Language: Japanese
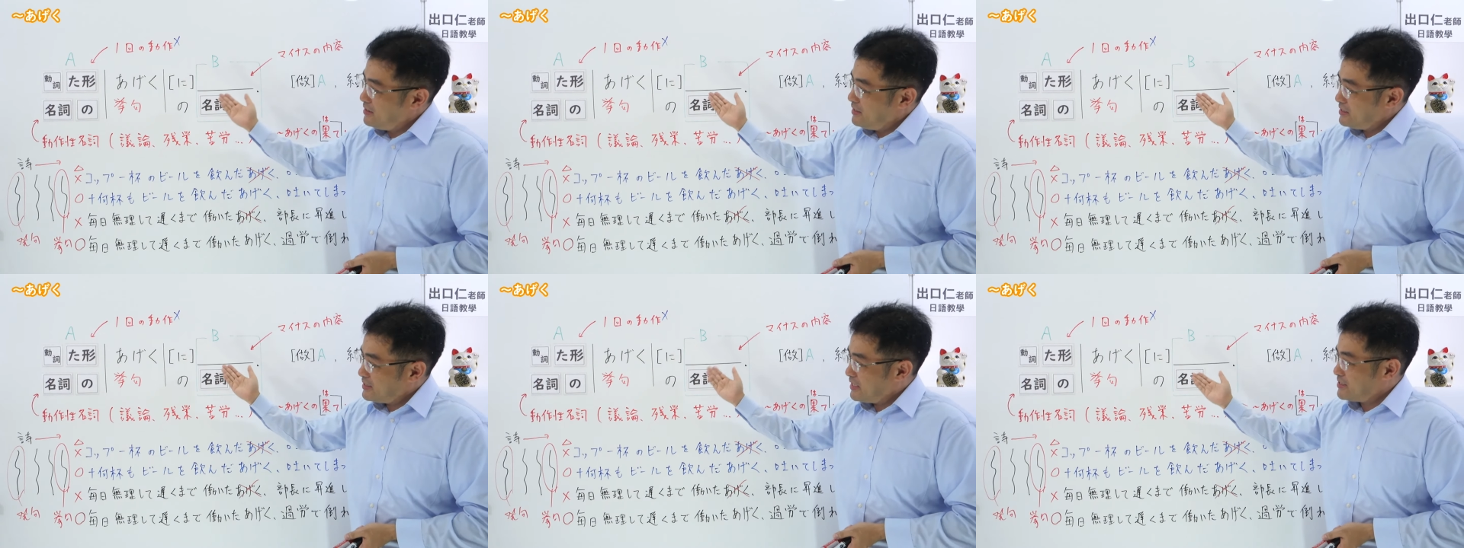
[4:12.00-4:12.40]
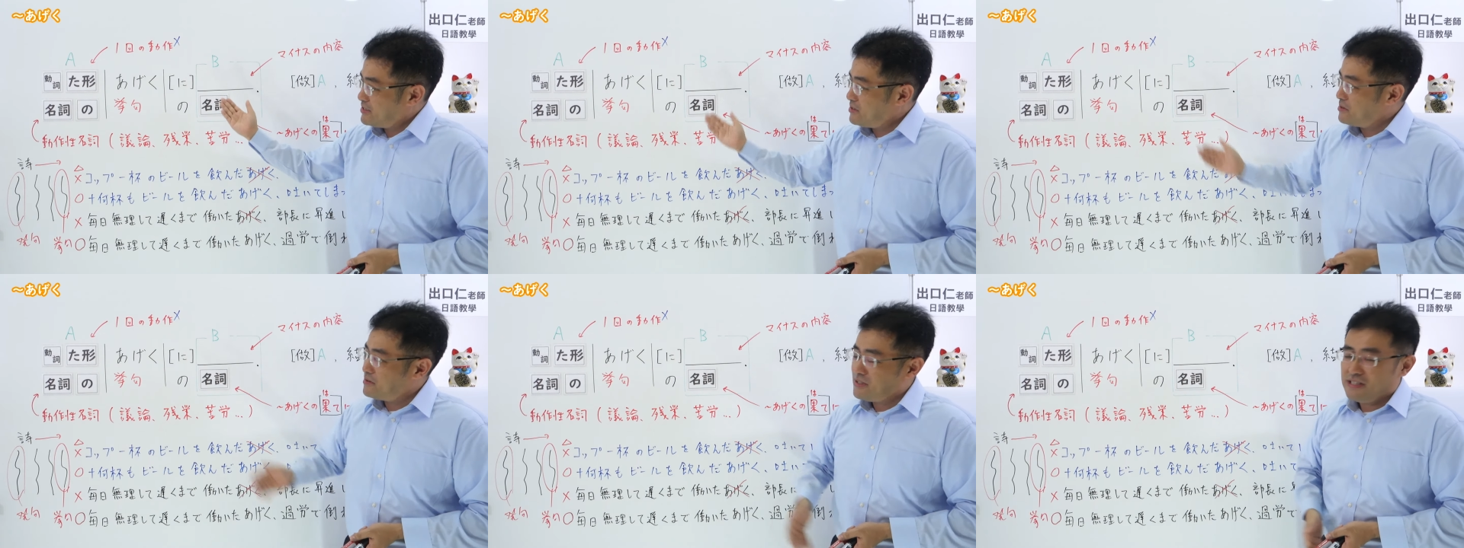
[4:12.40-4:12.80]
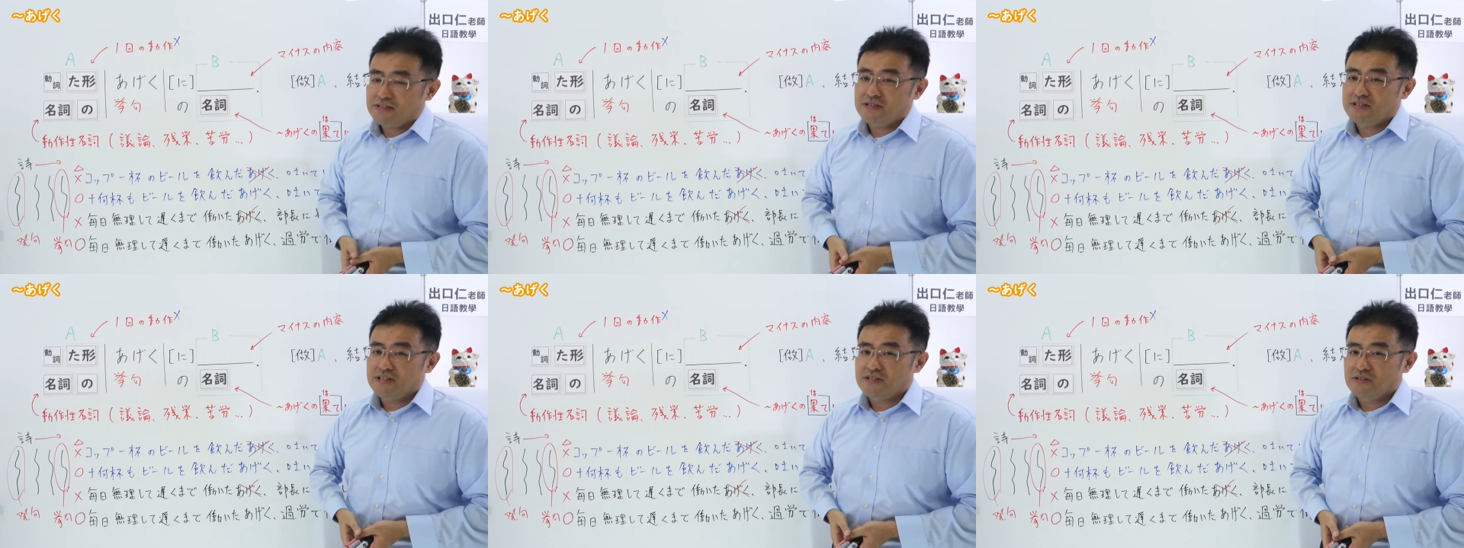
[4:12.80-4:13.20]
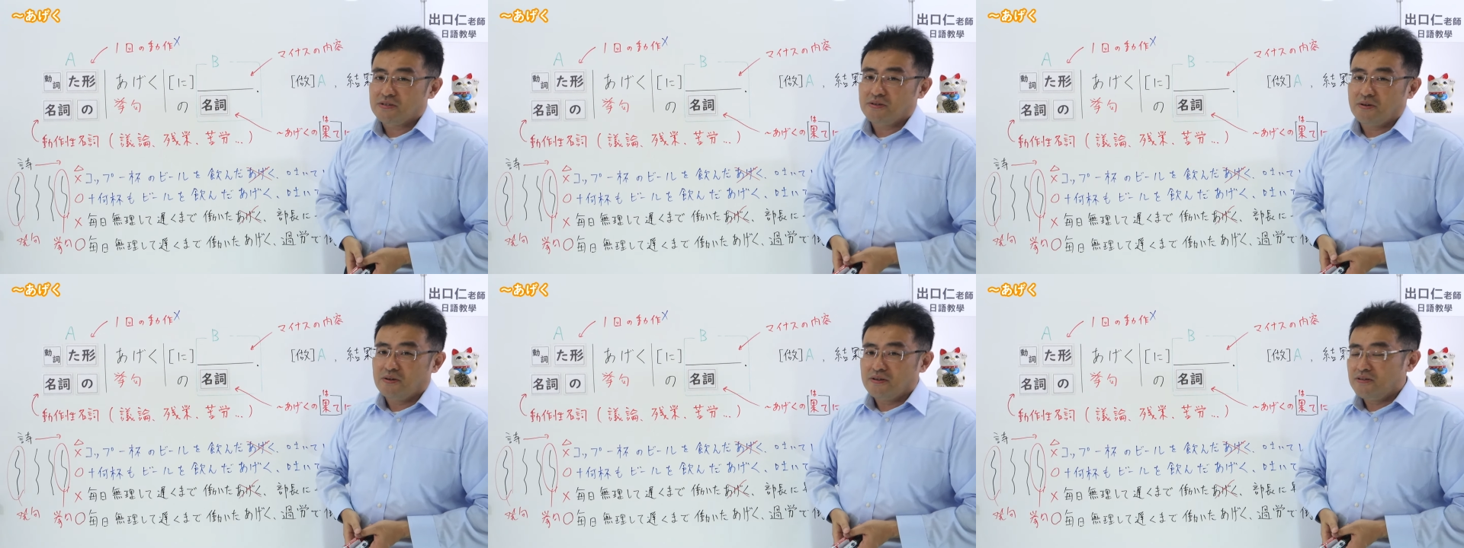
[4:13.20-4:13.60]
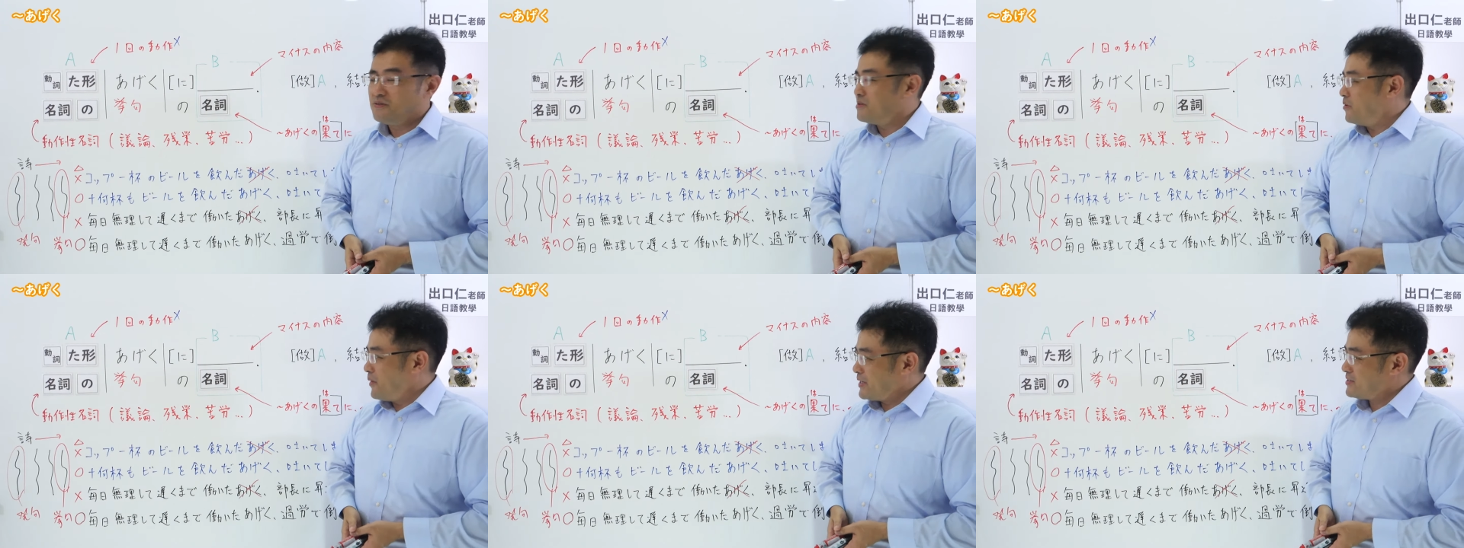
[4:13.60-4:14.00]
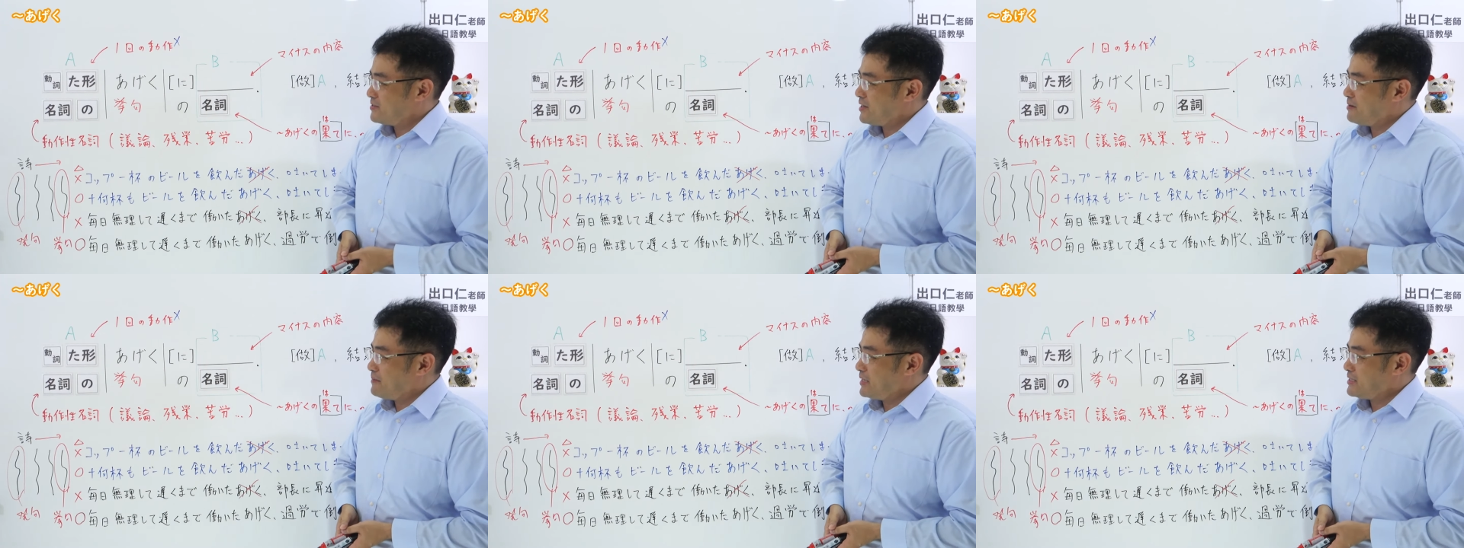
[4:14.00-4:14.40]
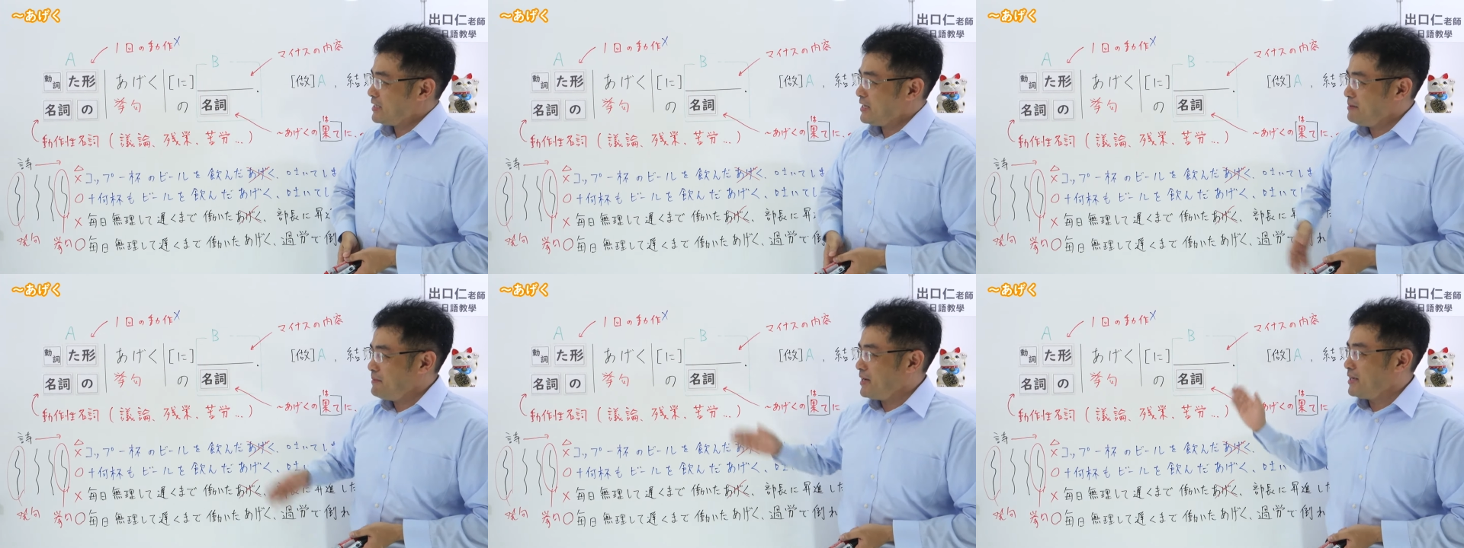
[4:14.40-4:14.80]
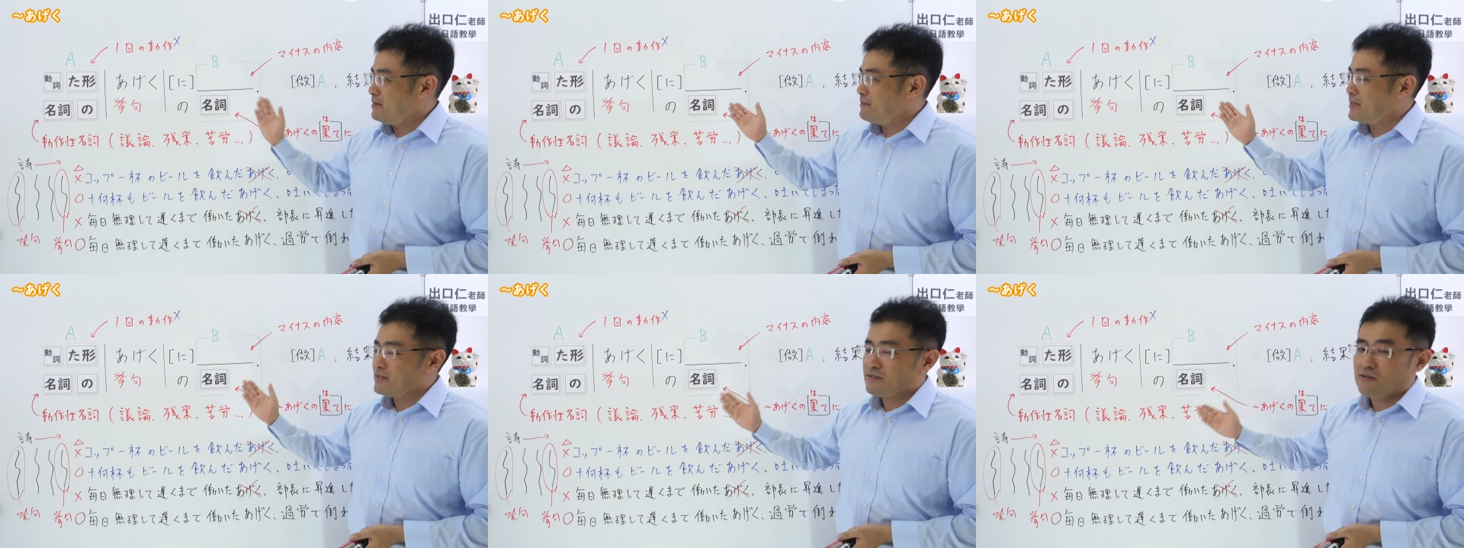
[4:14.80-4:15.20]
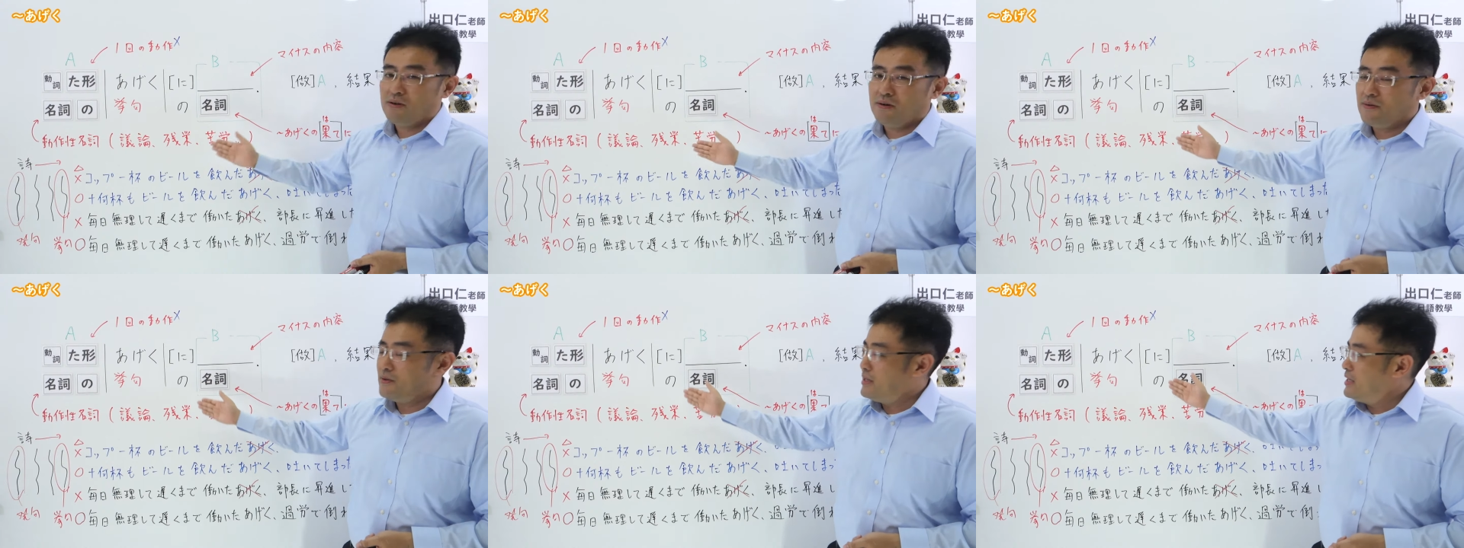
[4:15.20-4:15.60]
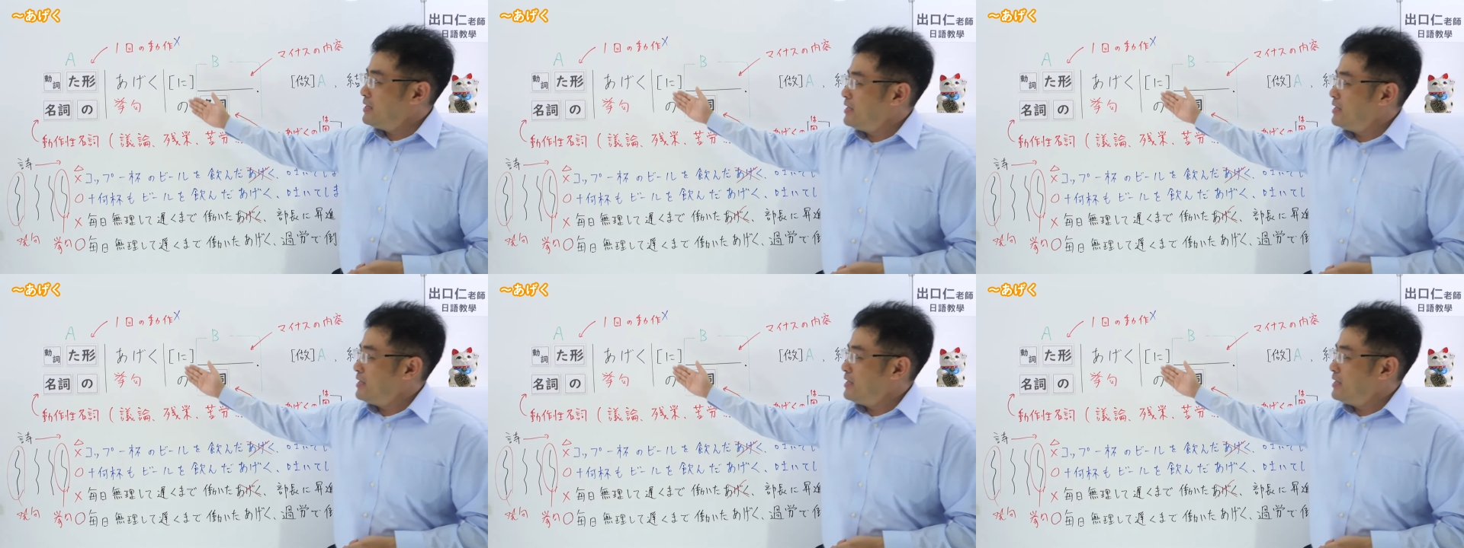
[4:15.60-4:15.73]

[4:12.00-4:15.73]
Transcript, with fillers: 接続についてちょっと言うの忘れました。今言いますと